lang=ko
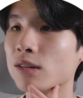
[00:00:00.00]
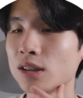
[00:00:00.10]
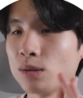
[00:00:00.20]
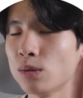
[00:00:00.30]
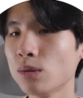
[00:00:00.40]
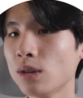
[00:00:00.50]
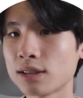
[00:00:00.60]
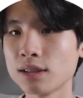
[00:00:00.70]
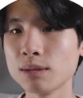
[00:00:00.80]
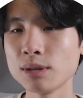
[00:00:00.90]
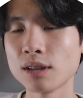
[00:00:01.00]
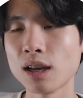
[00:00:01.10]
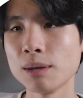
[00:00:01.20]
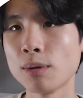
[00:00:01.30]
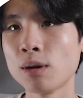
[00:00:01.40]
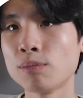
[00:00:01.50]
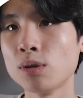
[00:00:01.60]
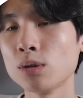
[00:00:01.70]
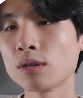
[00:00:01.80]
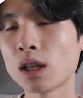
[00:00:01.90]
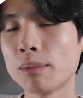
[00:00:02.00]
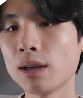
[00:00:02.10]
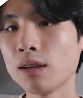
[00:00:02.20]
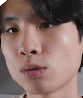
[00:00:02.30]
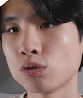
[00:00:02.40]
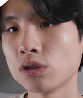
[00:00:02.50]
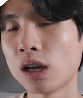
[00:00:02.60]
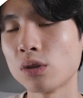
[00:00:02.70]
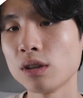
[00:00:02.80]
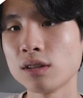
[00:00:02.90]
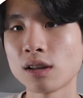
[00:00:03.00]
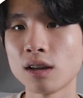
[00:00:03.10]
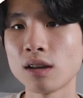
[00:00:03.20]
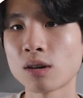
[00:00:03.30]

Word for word: 그리고 지금은 네이버 블로그 탭에 노출이 안 되는 게